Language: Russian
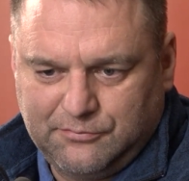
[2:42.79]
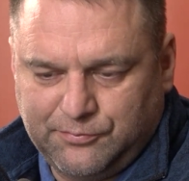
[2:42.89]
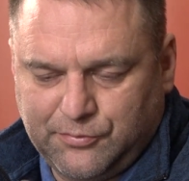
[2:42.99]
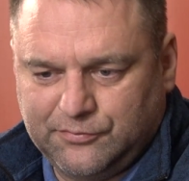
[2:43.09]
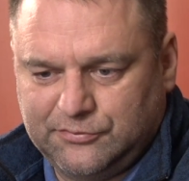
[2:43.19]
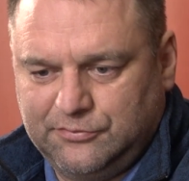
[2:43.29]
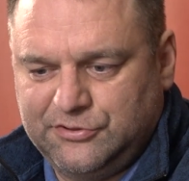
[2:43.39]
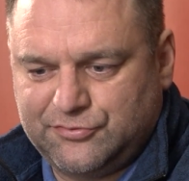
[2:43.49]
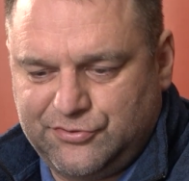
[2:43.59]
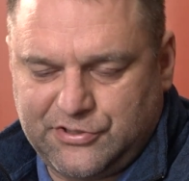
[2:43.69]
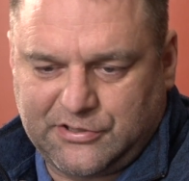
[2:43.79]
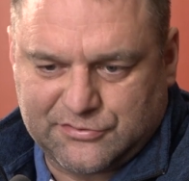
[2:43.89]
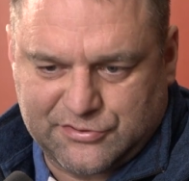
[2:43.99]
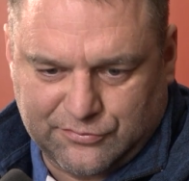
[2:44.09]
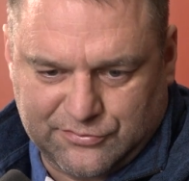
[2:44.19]
по поводу несущей
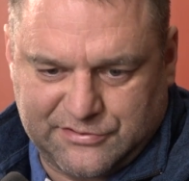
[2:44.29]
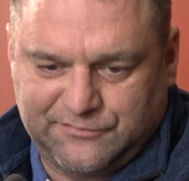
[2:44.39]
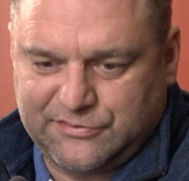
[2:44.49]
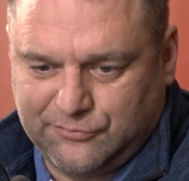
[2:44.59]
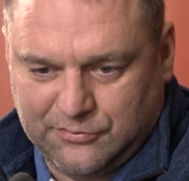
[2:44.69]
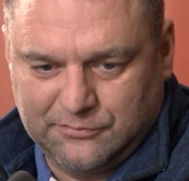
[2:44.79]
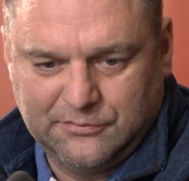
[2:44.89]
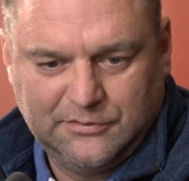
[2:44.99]
конструкции всего